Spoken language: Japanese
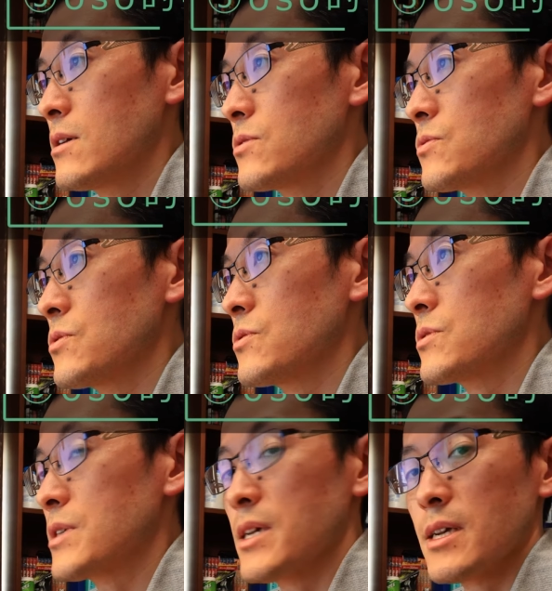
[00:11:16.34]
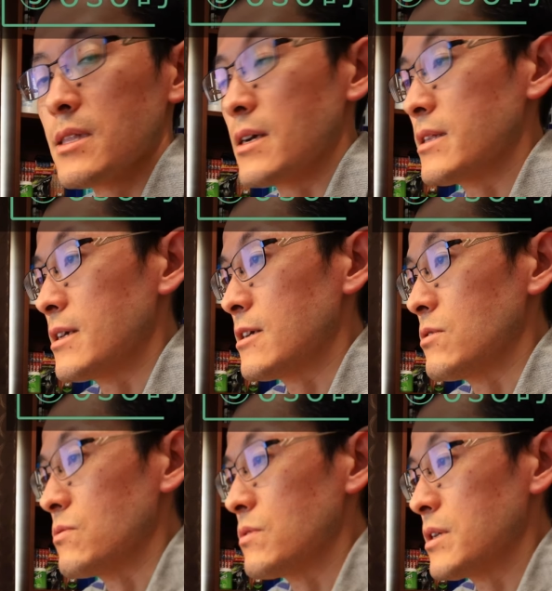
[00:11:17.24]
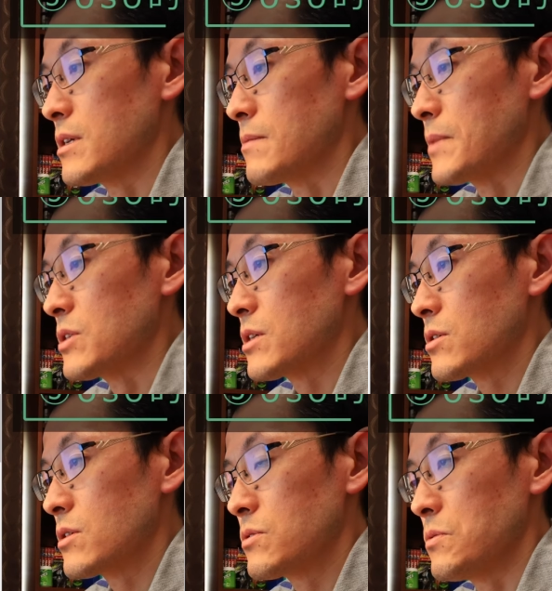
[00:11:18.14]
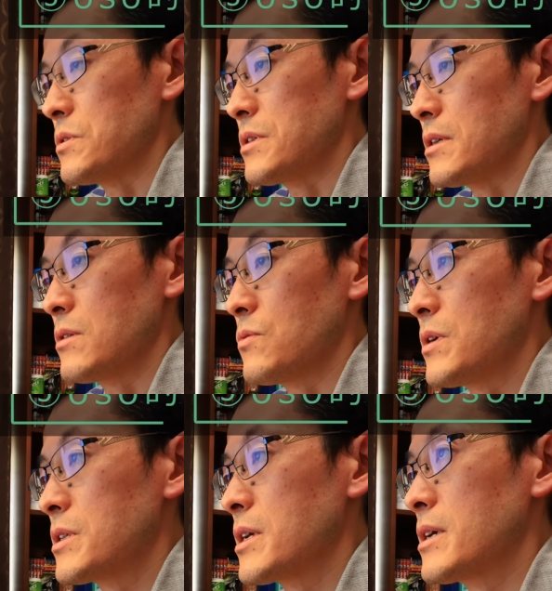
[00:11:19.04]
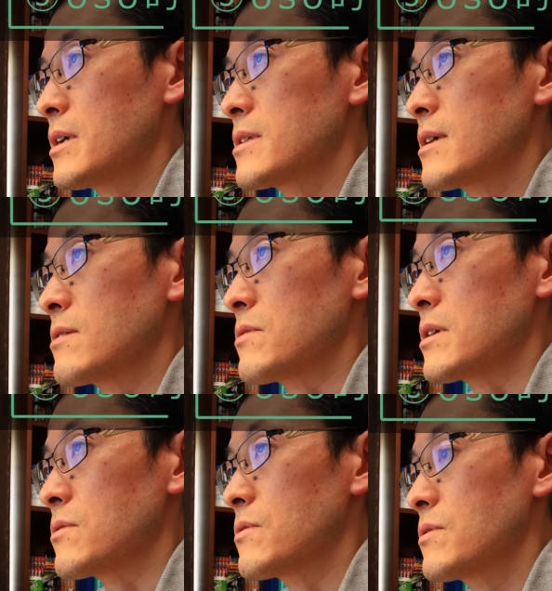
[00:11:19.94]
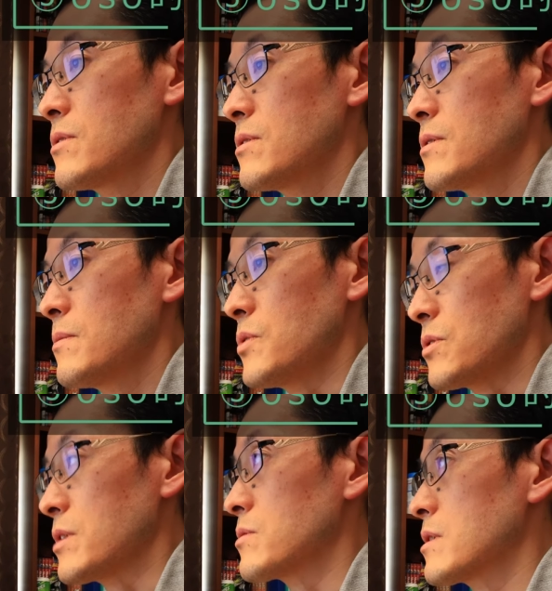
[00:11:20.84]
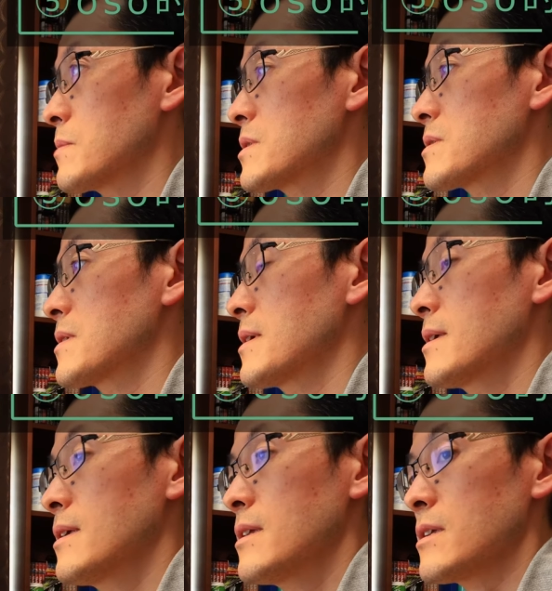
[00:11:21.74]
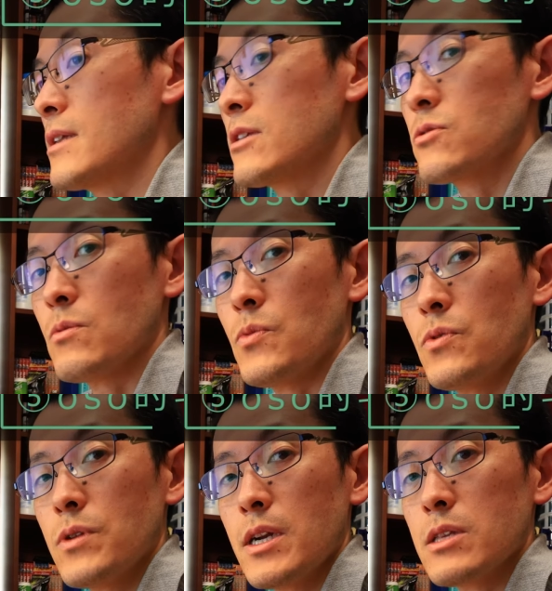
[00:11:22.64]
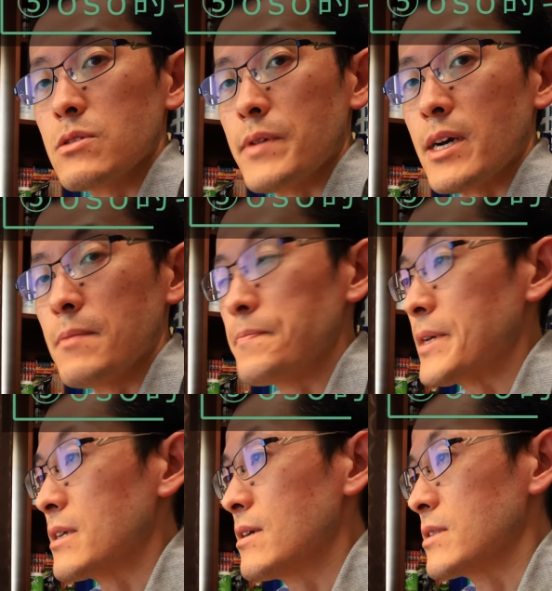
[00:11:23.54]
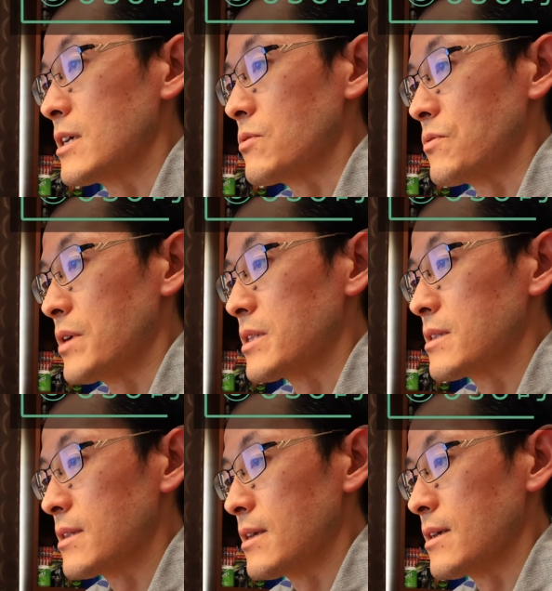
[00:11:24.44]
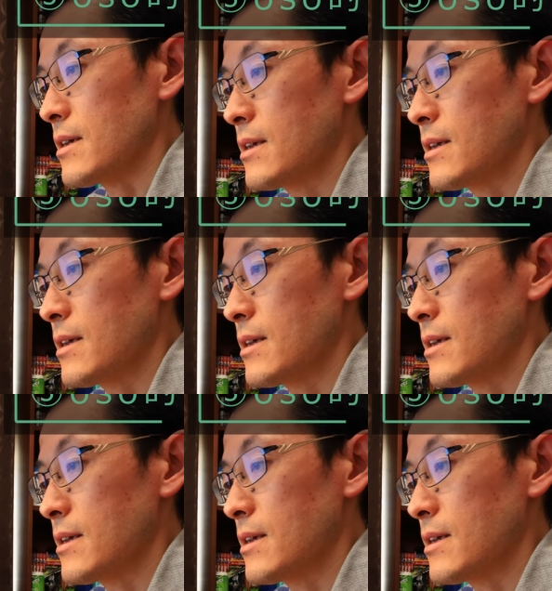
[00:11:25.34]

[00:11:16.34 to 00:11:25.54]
そういう使い方ができるのでめちゃくちゃすごいですねお金払いたいぐらいのものでございますただちょっと網羅率は完璧ではないとこがあって、